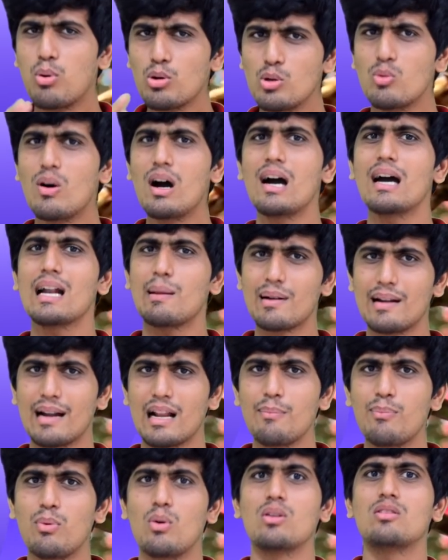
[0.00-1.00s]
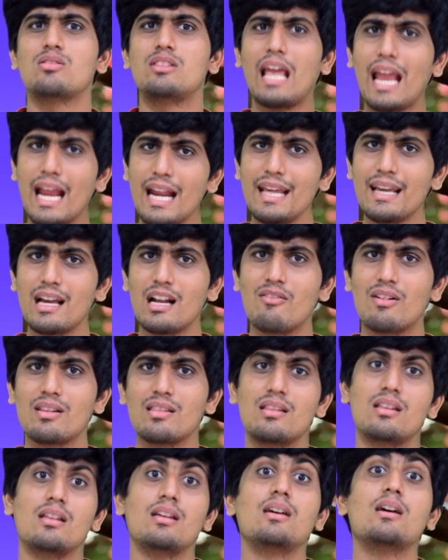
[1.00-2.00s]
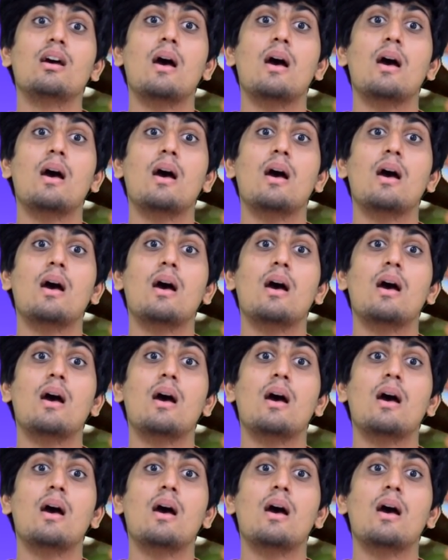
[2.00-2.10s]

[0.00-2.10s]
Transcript: பொதுவாக நம்ம நினைப்போம் தேனீகள் வந்து